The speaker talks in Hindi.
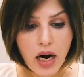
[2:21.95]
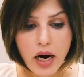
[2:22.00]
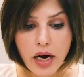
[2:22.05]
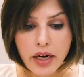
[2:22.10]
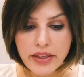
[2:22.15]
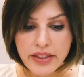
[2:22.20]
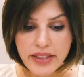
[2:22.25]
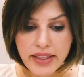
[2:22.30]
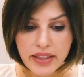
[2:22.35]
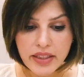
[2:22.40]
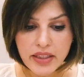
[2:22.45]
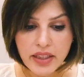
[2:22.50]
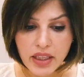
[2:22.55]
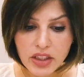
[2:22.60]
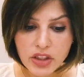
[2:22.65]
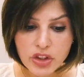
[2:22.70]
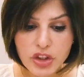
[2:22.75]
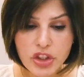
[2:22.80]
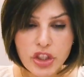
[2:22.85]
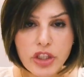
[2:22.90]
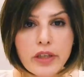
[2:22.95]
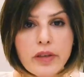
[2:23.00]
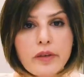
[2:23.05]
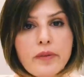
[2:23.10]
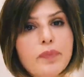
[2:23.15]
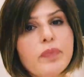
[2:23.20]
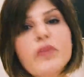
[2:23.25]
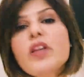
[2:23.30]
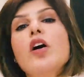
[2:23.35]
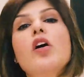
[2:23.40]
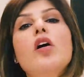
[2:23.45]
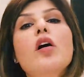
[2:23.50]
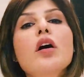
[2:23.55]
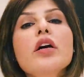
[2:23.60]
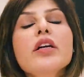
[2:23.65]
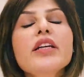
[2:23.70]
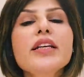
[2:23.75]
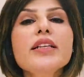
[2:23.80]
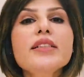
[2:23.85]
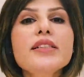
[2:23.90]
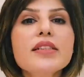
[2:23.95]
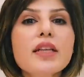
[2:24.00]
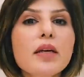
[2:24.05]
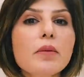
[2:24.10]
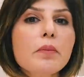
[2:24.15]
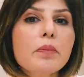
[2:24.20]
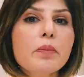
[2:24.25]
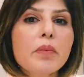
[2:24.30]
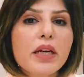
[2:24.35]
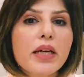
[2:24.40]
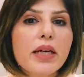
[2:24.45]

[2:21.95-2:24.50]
आर्ट एंड कल्चर और ये सब